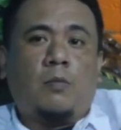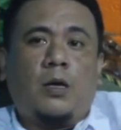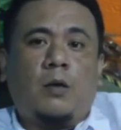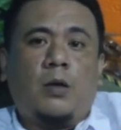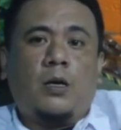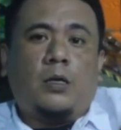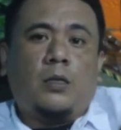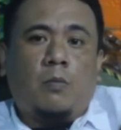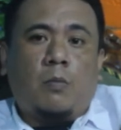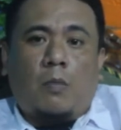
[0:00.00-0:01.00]
Bagaimana
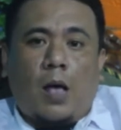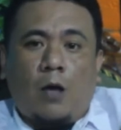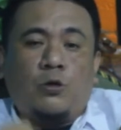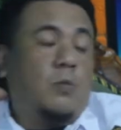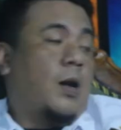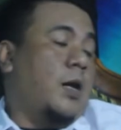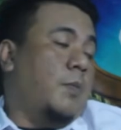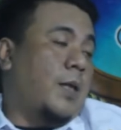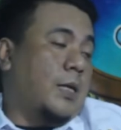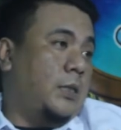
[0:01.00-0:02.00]
kita harus
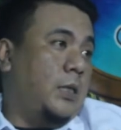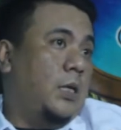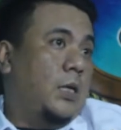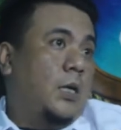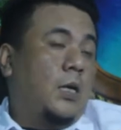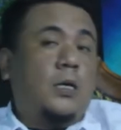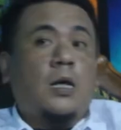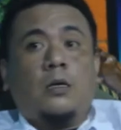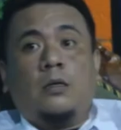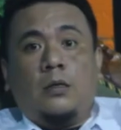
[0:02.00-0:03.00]
beradaptasi
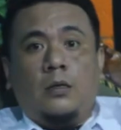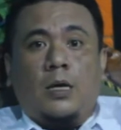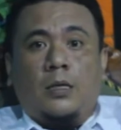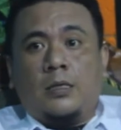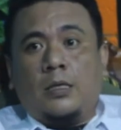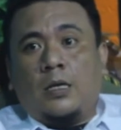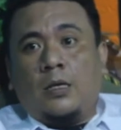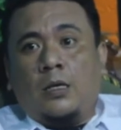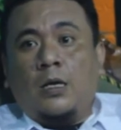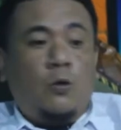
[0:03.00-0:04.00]
dan kata saya
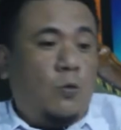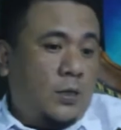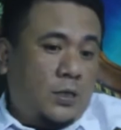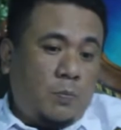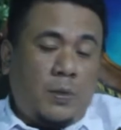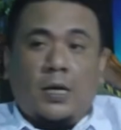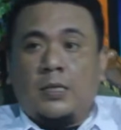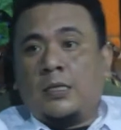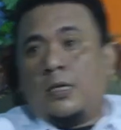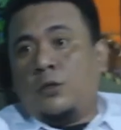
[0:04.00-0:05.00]
tadi ini lugas tipi
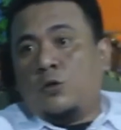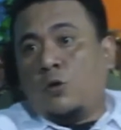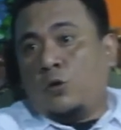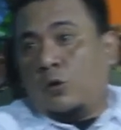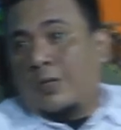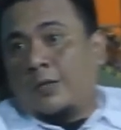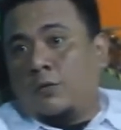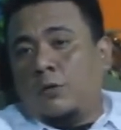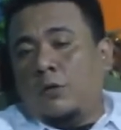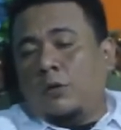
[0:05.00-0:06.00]
kata saya tadi contoh
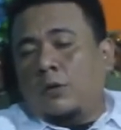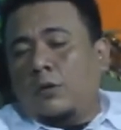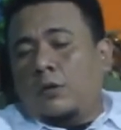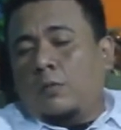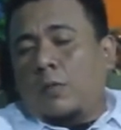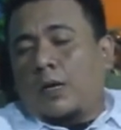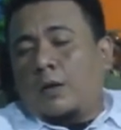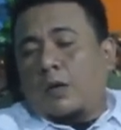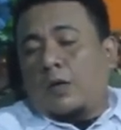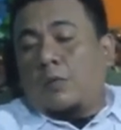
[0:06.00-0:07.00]
satu
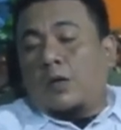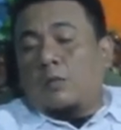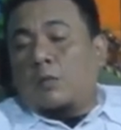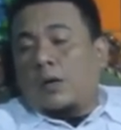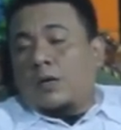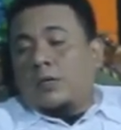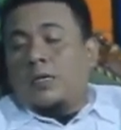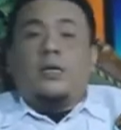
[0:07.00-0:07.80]
bagaimana mengembangkan